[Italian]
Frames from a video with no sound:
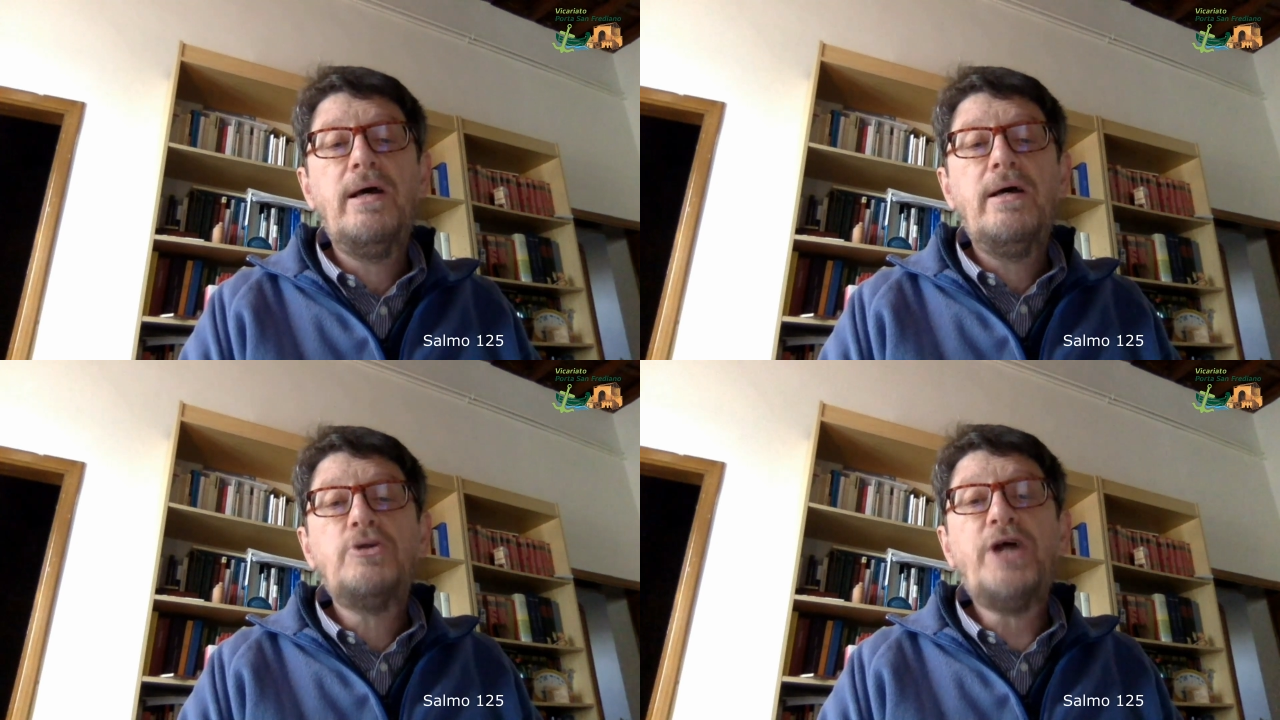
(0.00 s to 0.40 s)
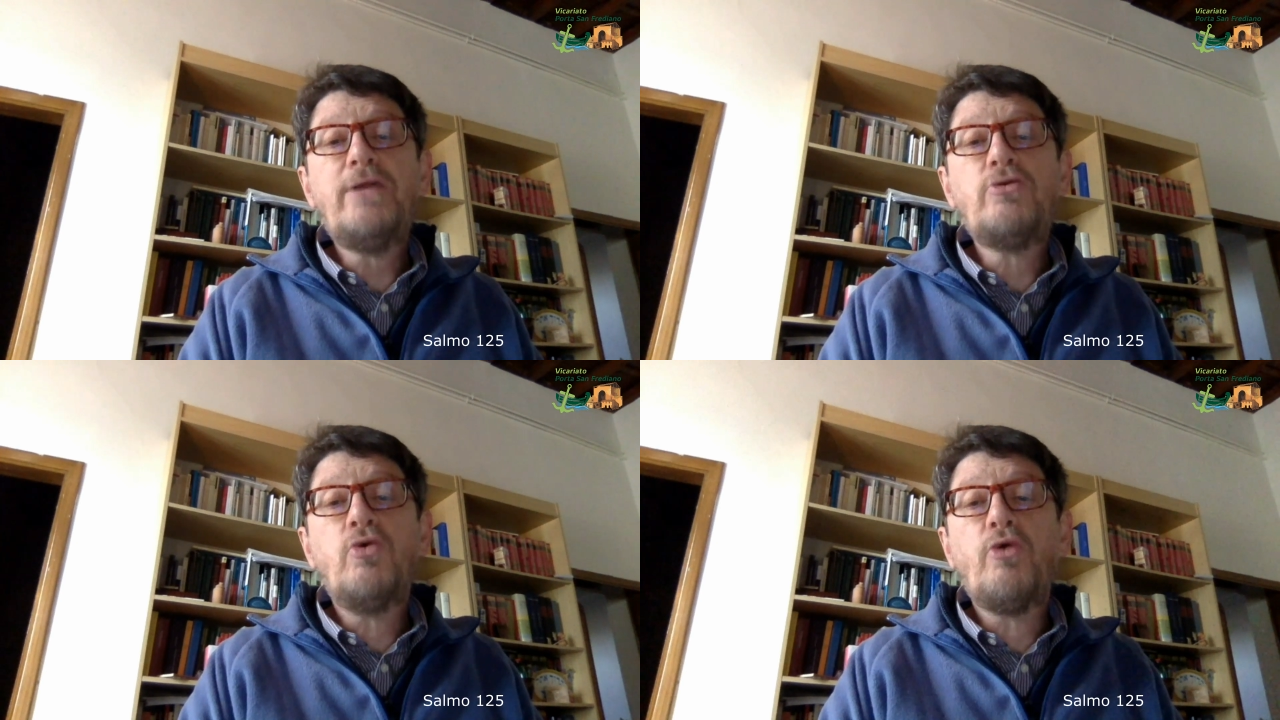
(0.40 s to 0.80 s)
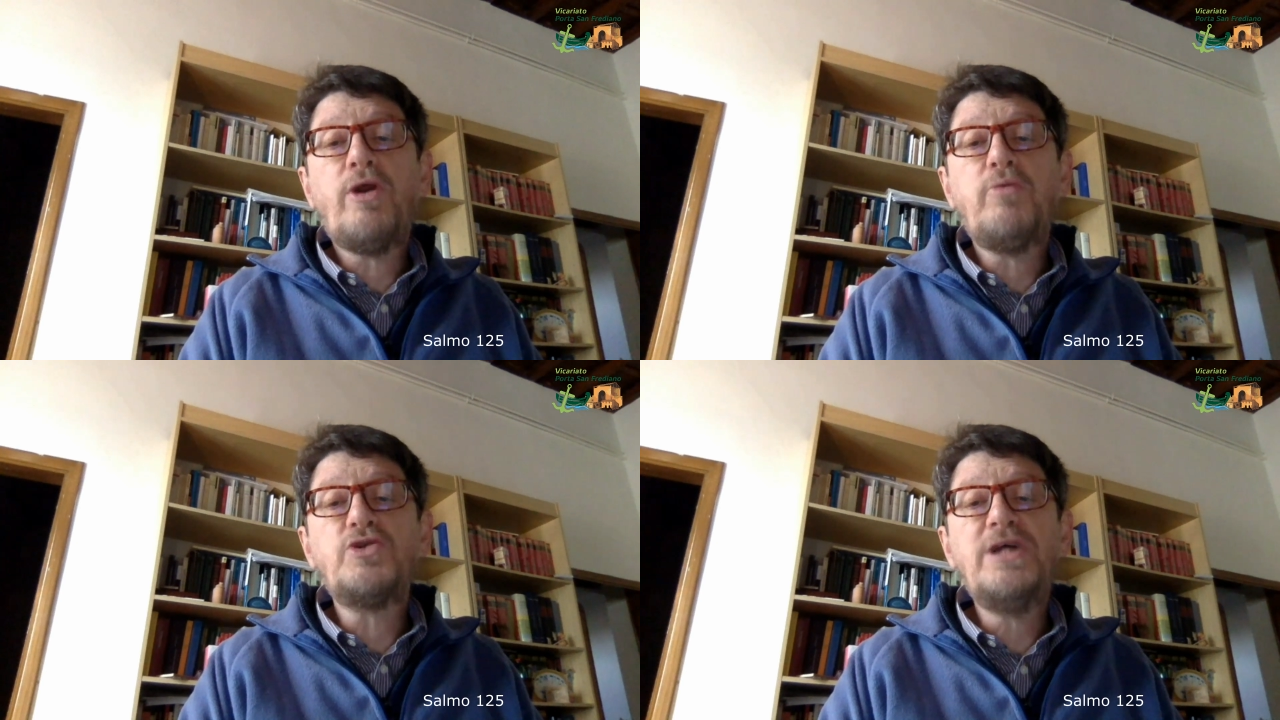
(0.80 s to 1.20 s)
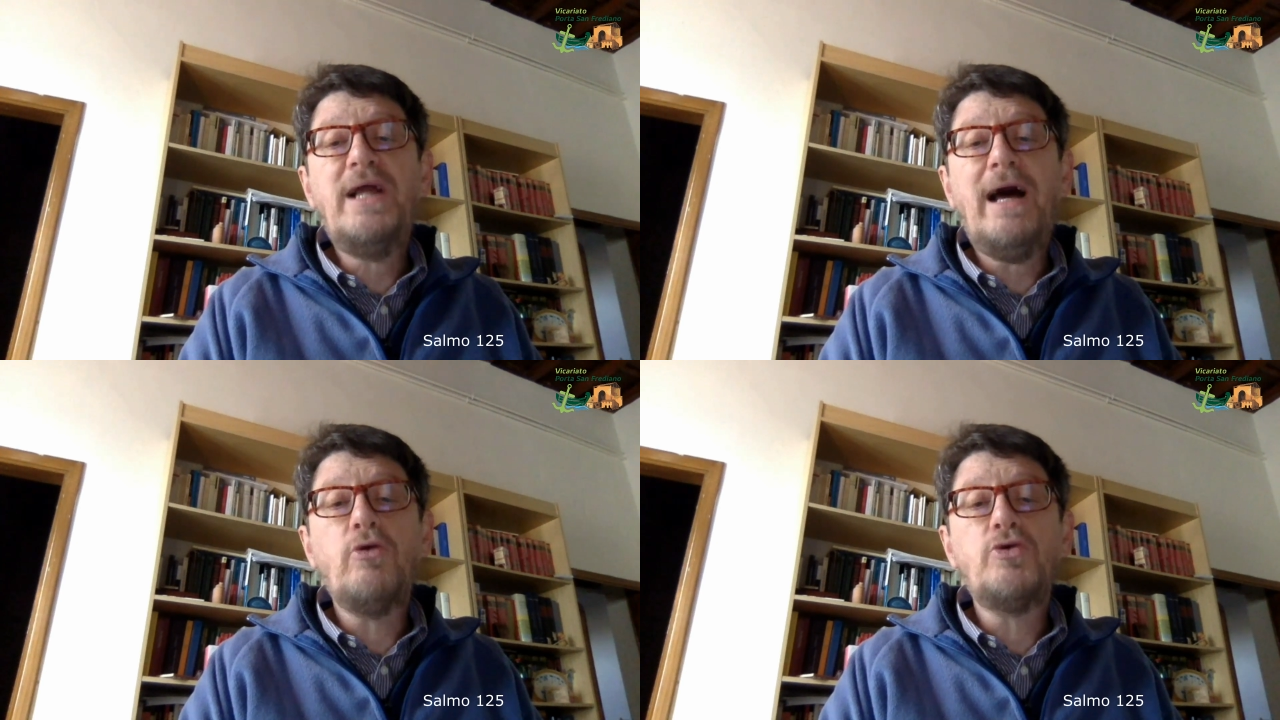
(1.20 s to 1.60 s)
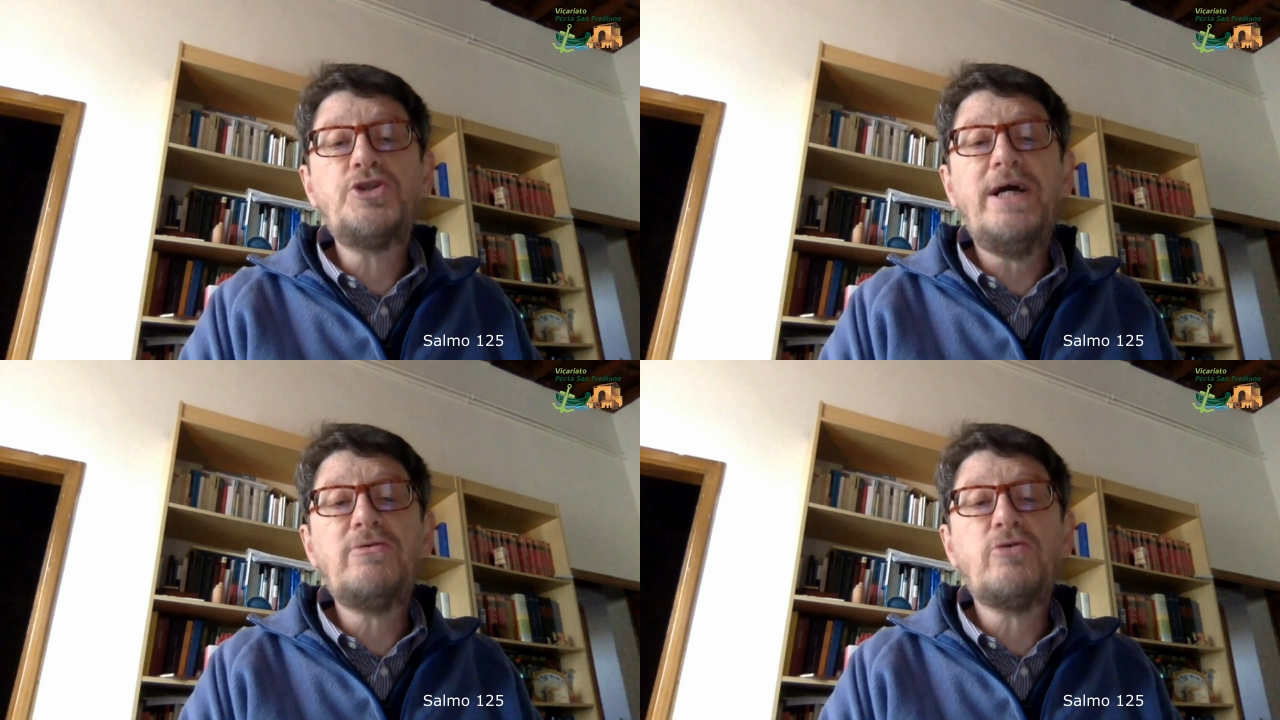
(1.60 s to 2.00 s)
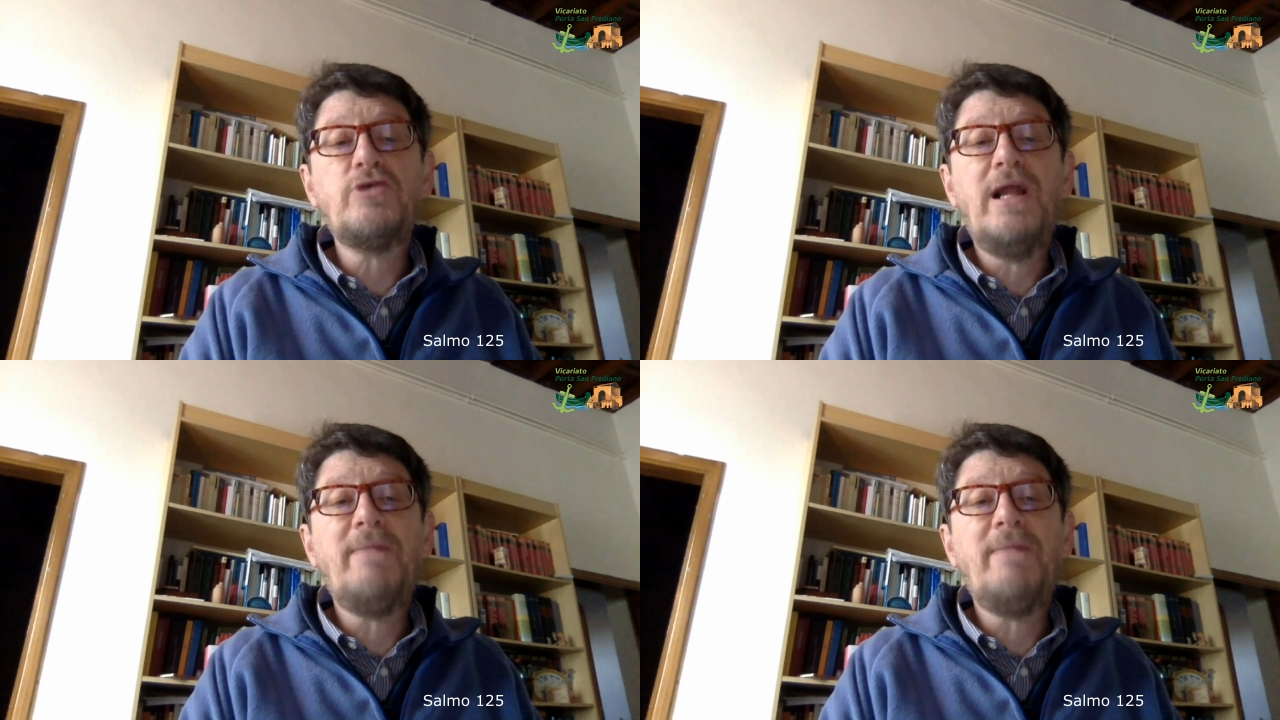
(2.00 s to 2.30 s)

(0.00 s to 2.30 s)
Certo non riposerà lo scettro della